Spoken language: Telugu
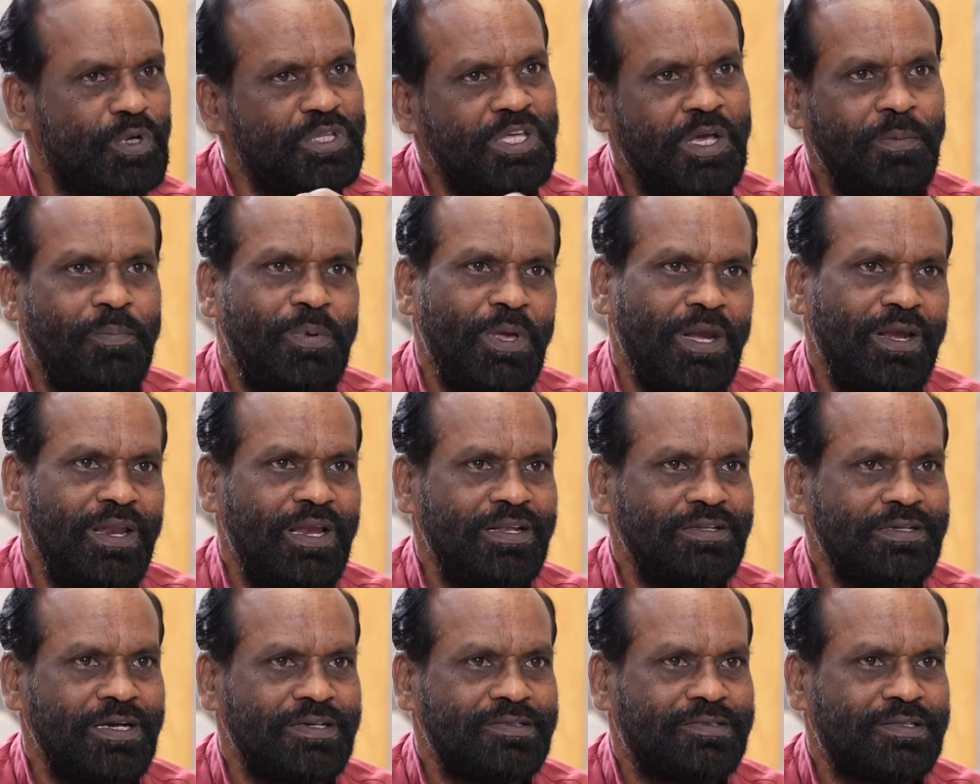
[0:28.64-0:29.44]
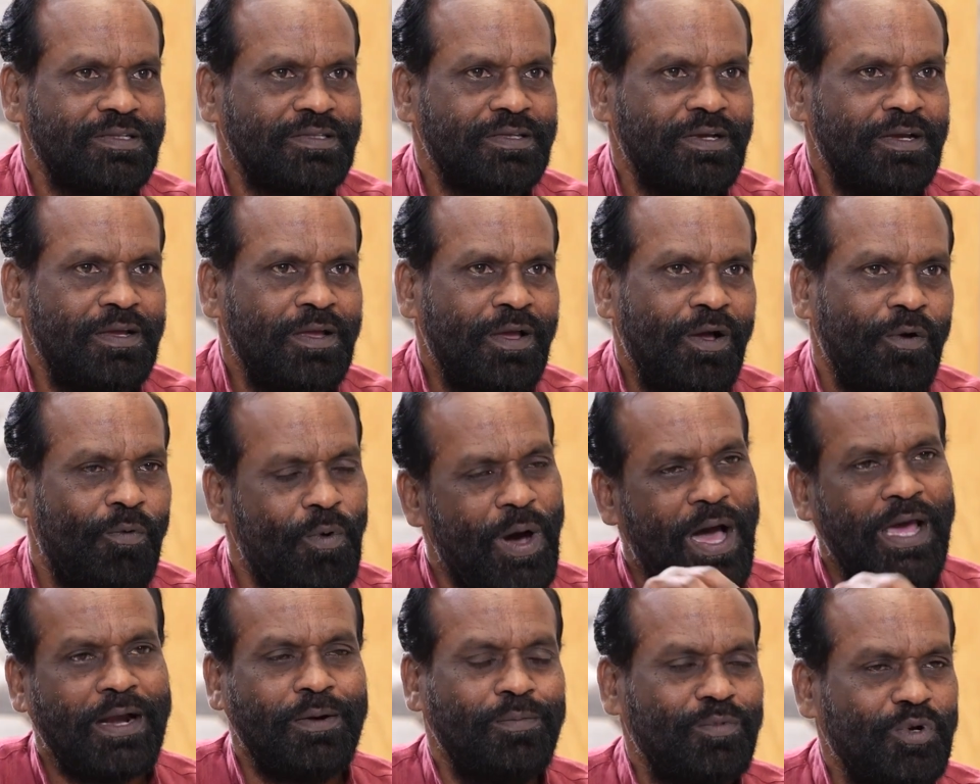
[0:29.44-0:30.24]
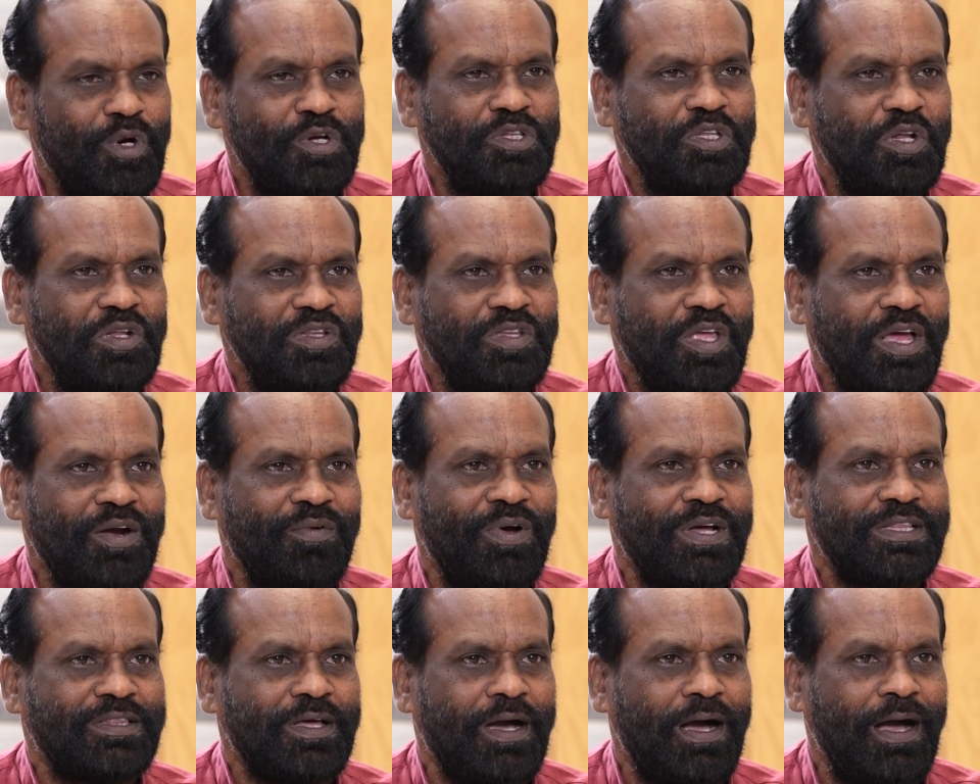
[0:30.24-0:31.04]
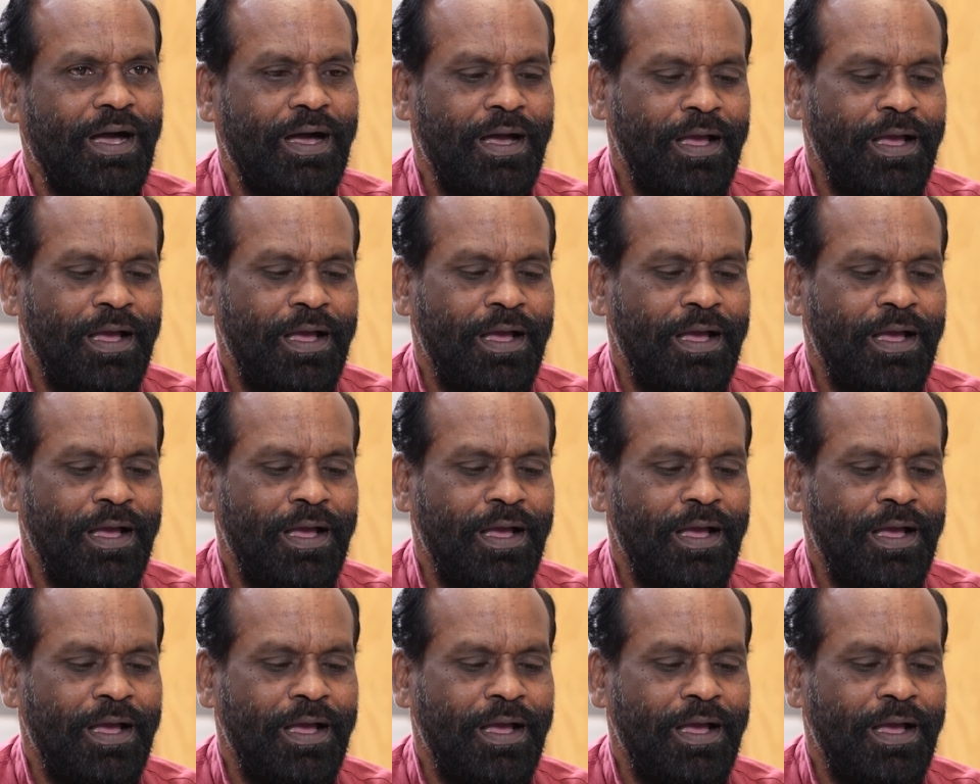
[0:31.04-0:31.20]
పొదిగి పిల్లలు చేస్తుంది వారం రోజుల తర్వాత